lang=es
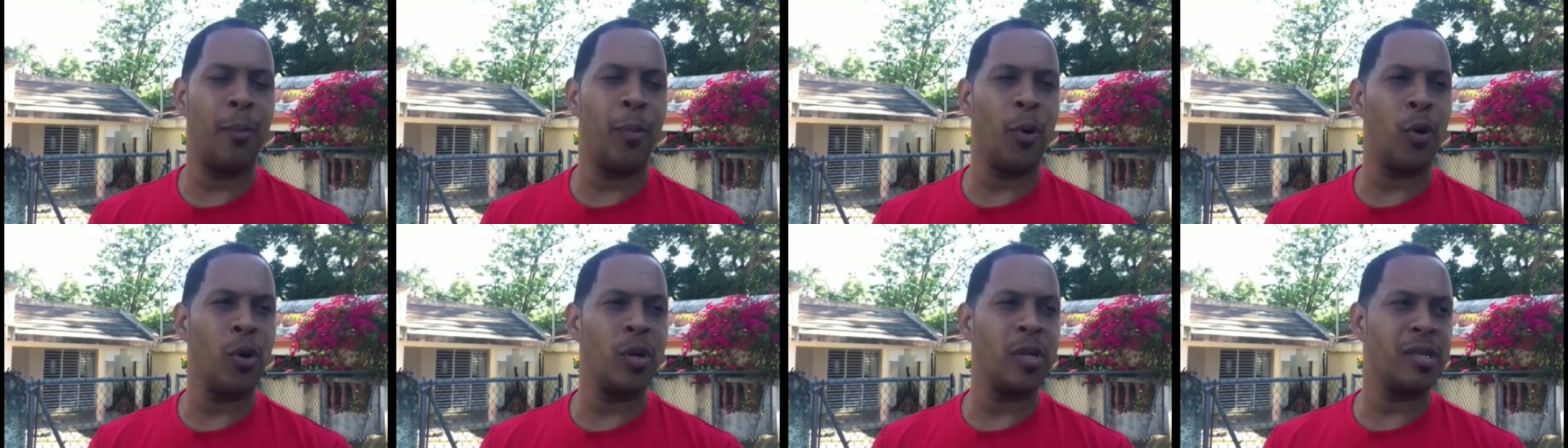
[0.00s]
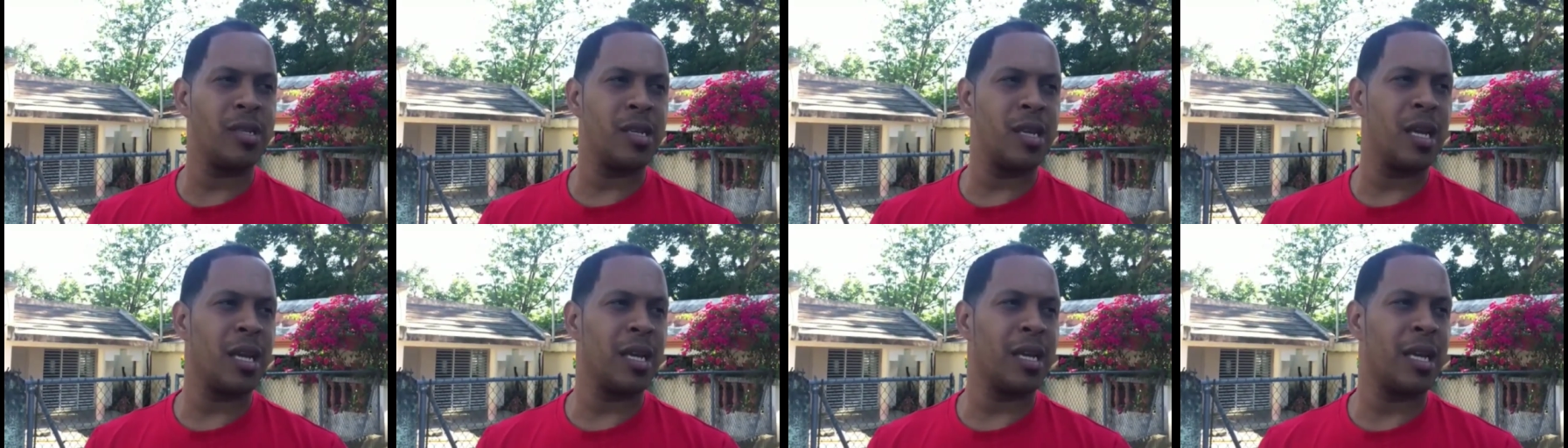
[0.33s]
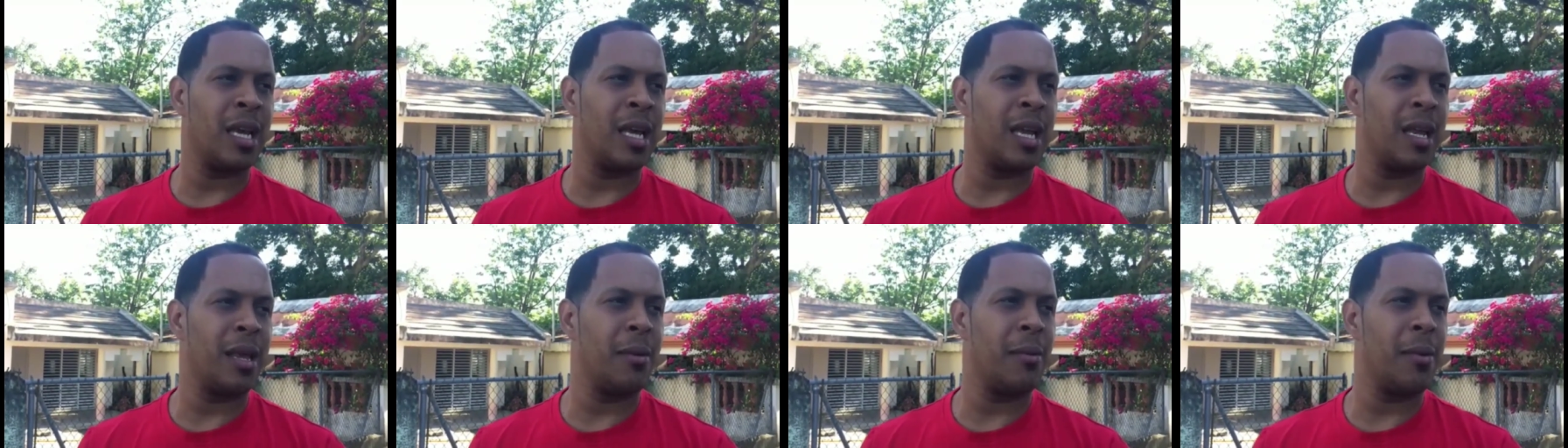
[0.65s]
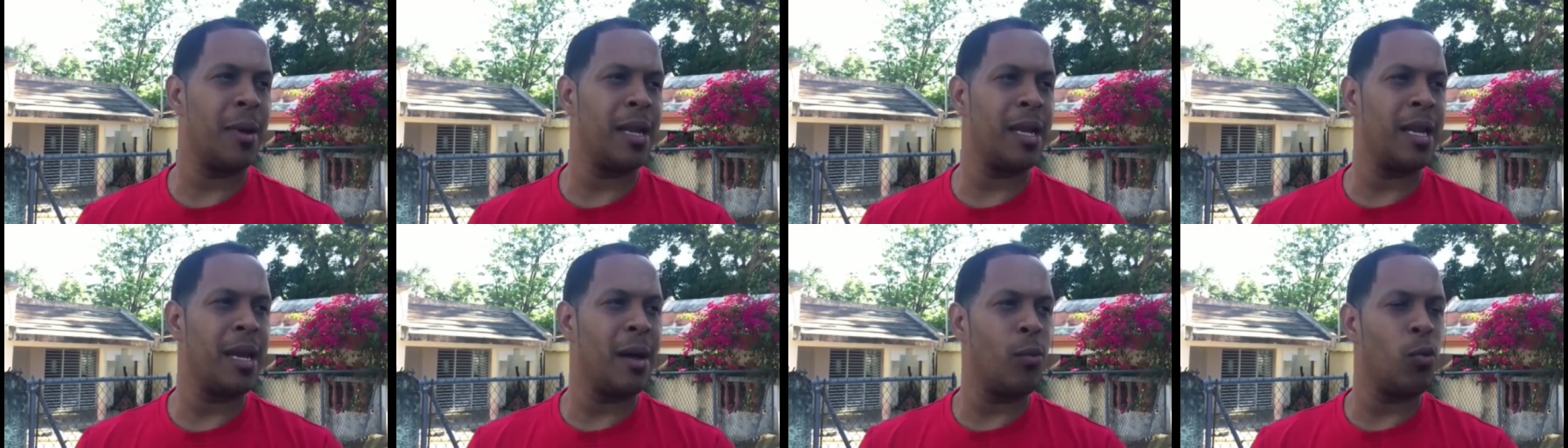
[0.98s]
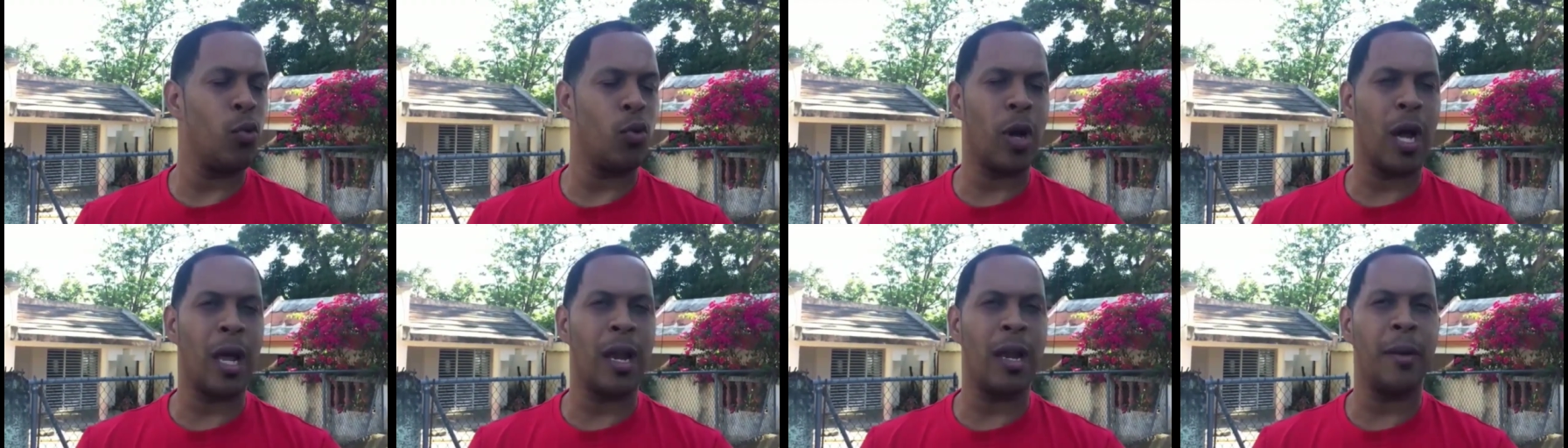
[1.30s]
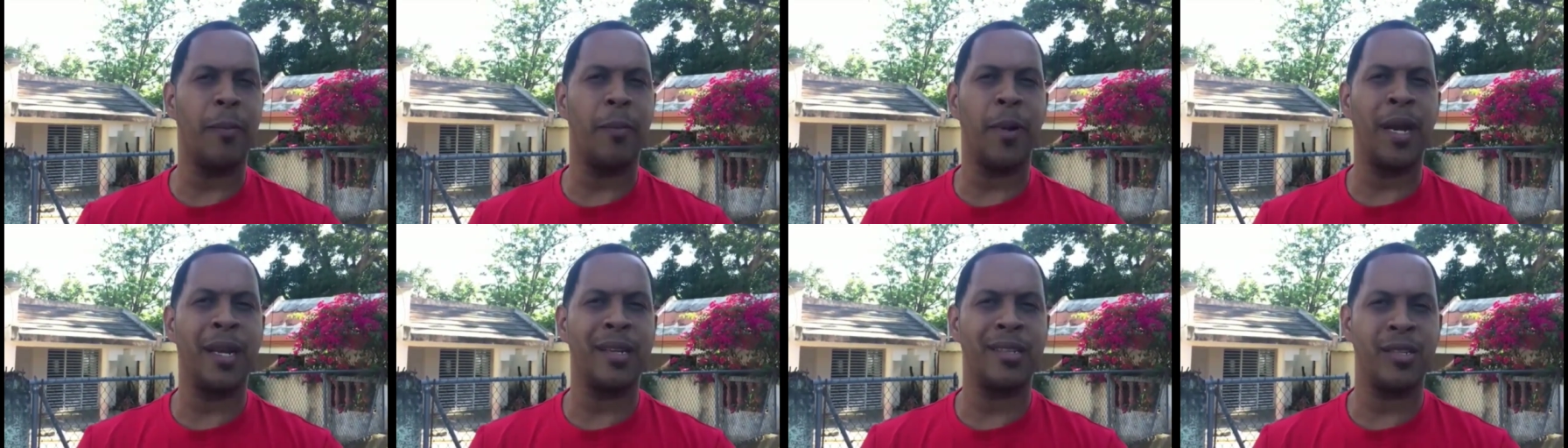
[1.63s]
policía quiere venir a buscar
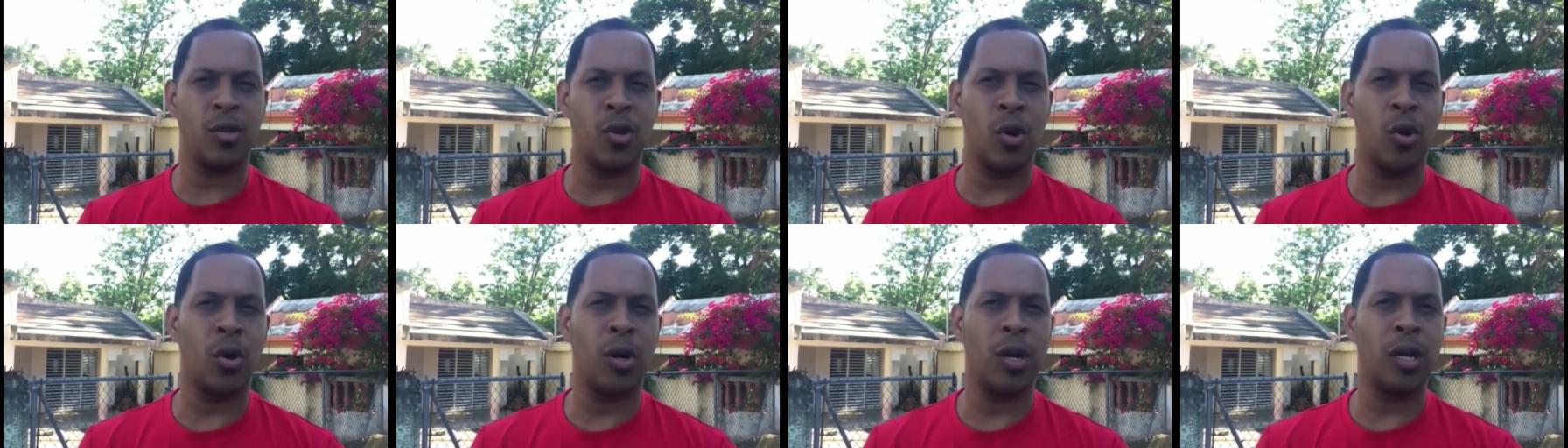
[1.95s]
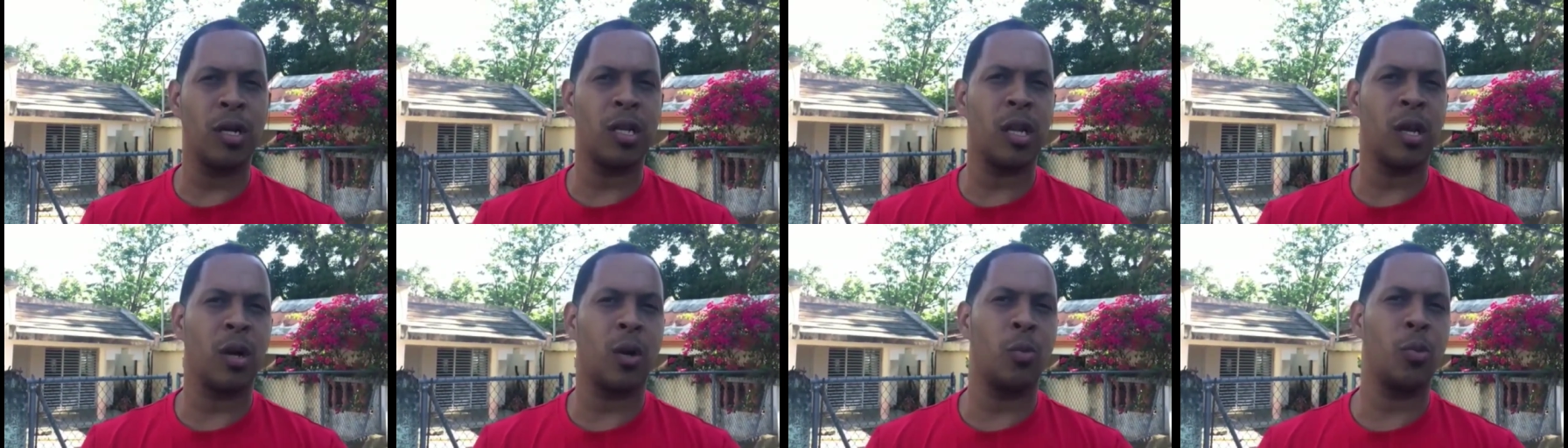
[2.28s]
represión en nuestras